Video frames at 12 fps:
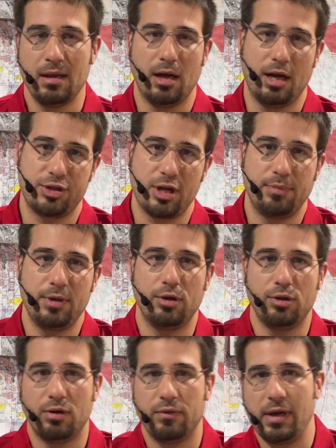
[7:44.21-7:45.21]
En
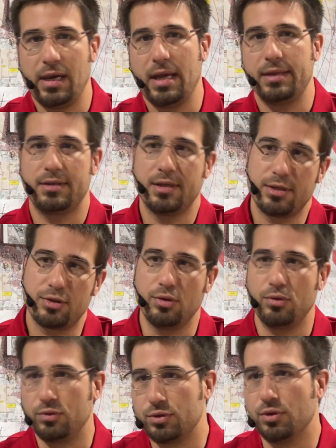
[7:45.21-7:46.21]
championnat, on va aller à 10,
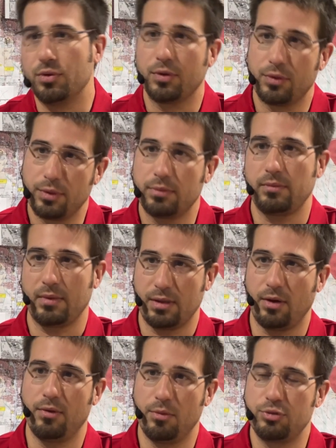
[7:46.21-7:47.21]
12 nœuds.
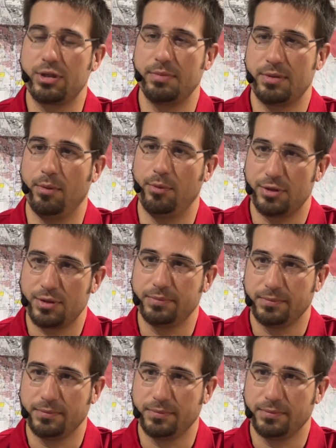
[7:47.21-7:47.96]
On va pousser un petit peu plus.